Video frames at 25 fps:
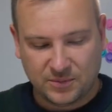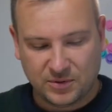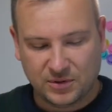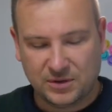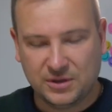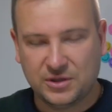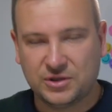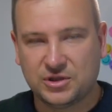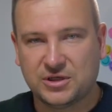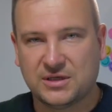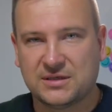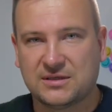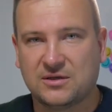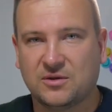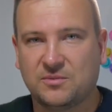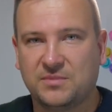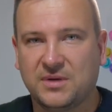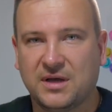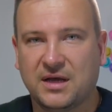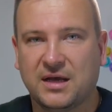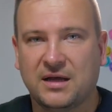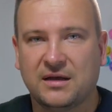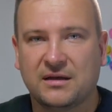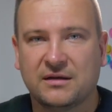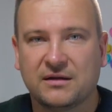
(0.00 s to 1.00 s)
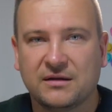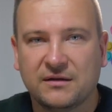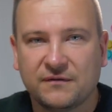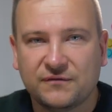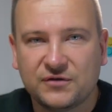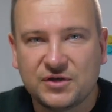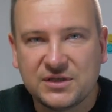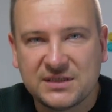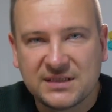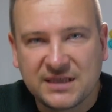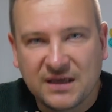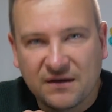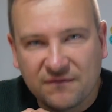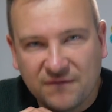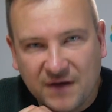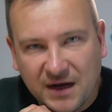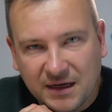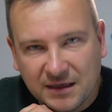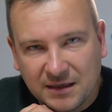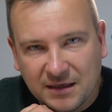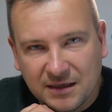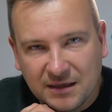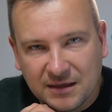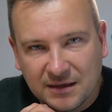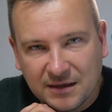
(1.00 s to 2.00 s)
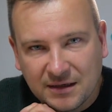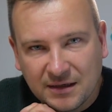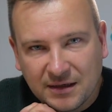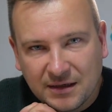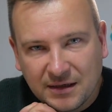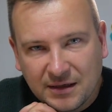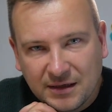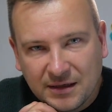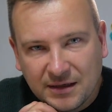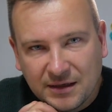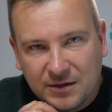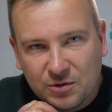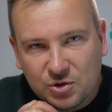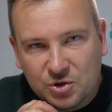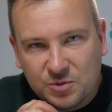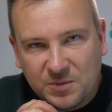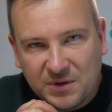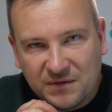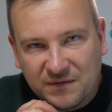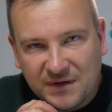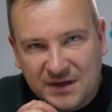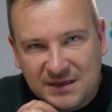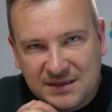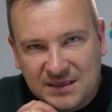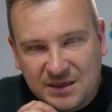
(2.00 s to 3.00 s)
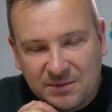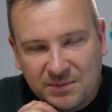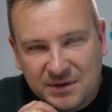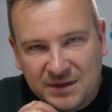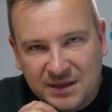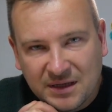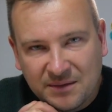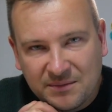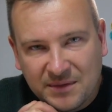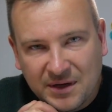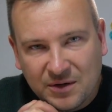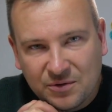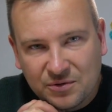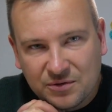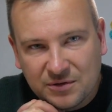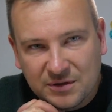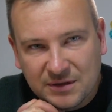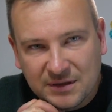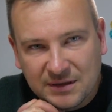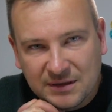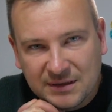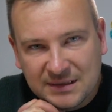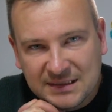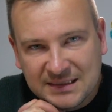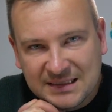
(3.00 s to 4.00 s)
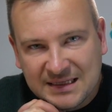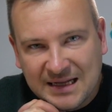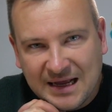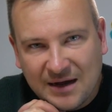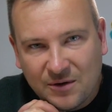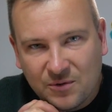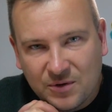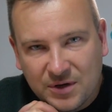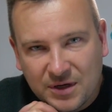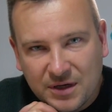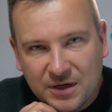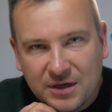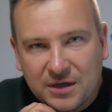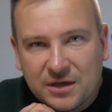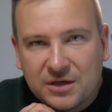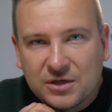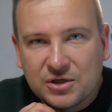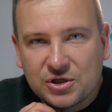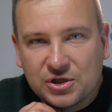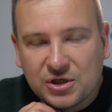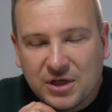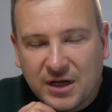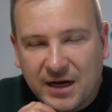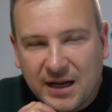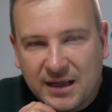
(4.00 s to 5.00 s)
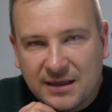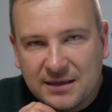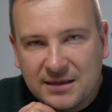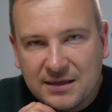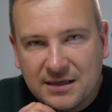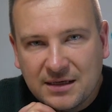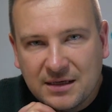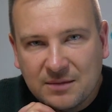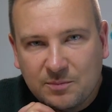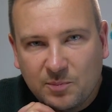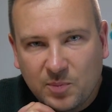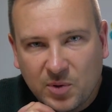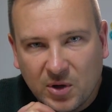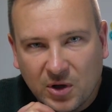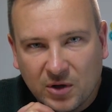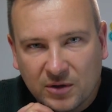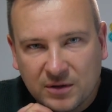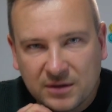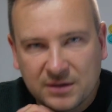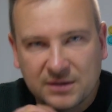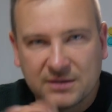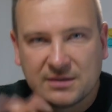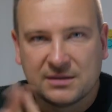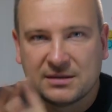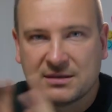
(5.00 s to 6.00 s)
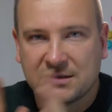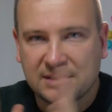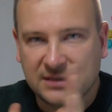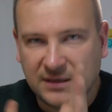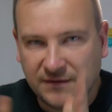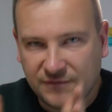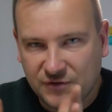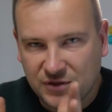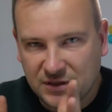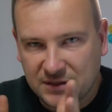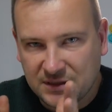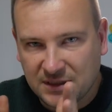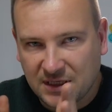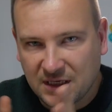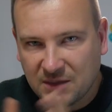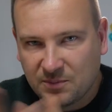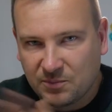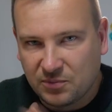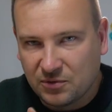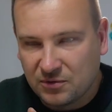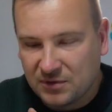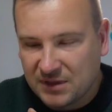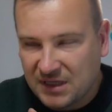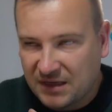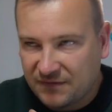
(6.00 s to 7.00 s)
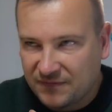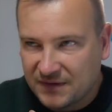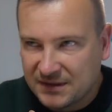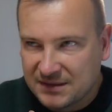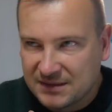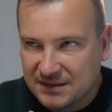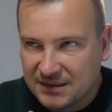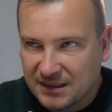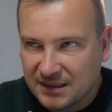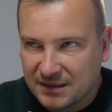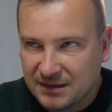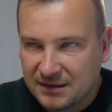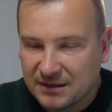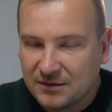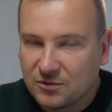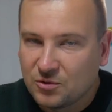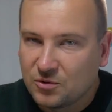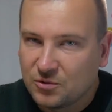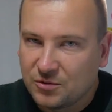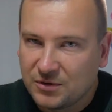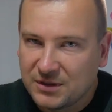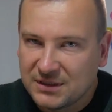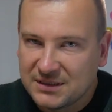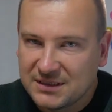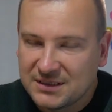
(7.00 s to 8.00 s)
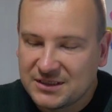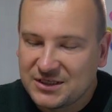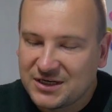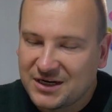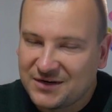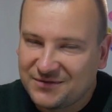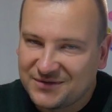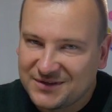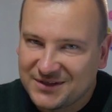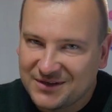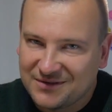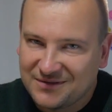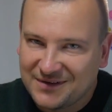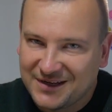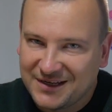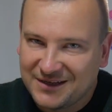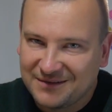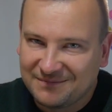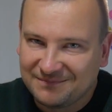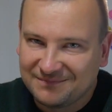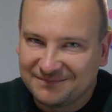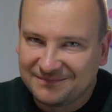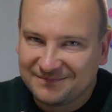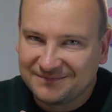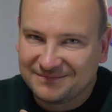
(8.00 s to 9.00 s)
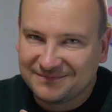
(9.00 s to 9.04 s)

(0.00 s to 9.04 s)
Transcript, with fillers: podliczę sobie wszystkie wagi już mniej więcej będę miał, e, znał średni plon ze wszystkich pól, nawet z tej kukurydzy czerwcowej.